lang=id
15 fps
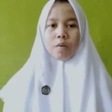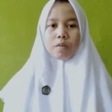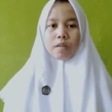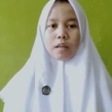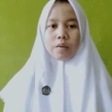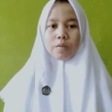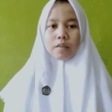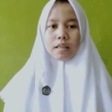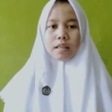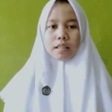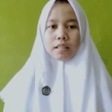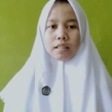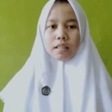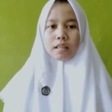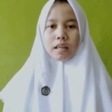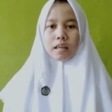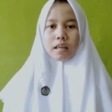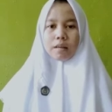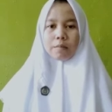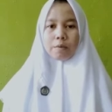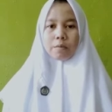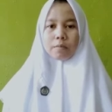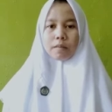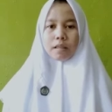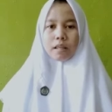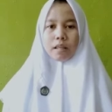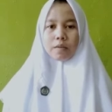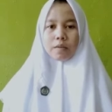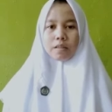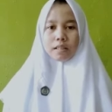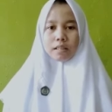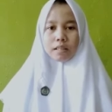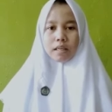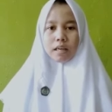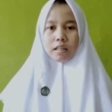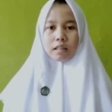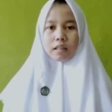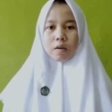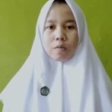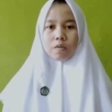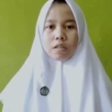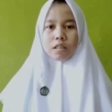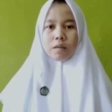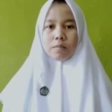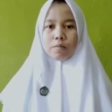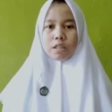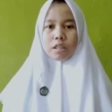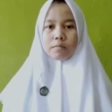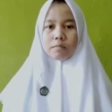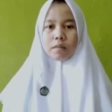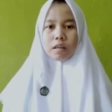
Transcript: Undang-Undang Dasar Negara Republik Indonesia tahun 1945